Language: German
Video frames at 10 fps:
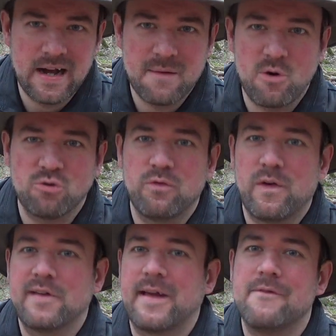aber es ist
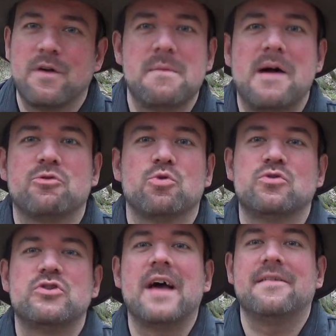vielleicht einfach mal
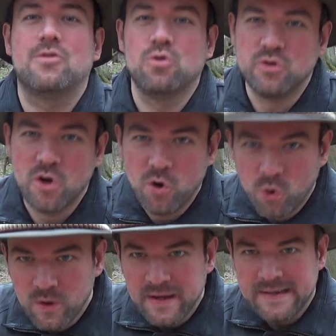so just to know.